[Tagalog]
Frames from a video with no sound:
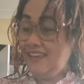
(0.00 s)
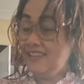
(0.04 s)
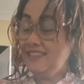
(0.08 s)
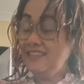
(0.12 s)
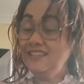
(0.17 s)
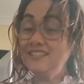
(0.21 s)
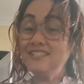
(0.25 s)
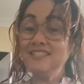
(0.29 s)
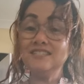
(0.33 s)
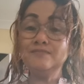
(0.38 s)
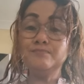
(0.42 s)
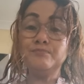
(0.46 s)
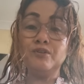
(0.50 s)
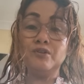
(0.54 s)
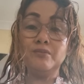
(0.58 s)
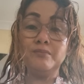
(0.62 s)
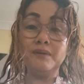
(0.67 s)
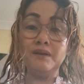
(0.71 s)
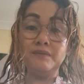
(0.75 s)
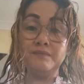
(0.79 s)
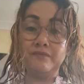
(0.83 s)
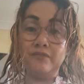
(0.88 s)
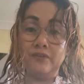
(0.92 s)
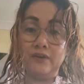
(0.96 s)
And this is for
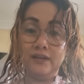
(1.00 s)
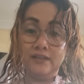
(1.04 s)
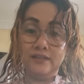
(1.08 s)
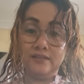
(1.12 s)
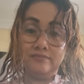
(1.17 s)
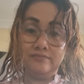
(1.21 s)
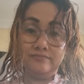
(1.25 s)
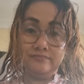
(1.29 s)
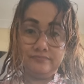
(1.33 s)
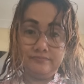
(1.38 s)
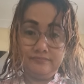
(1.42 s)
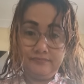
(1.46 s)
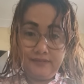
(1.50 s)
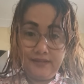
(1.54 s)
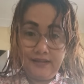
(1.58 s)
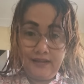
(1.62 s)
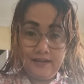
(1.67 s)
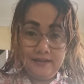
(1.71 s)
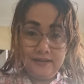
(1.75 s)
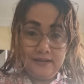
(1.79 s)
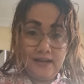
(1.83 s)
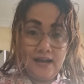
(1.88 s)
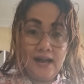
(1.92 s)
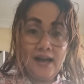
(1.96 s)
my friend.
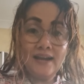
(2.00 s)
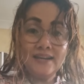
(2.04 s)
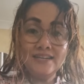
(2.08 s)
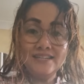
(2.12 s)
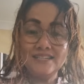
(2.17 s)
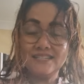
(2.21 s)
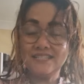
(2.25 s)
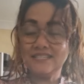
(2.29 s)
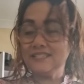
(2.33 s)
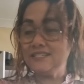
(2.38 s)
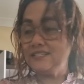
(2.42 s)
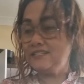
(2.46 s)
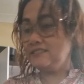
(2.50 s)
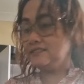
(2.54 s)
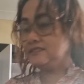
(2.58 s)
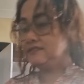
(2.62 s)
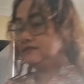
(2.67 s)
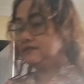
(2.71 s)
Alice.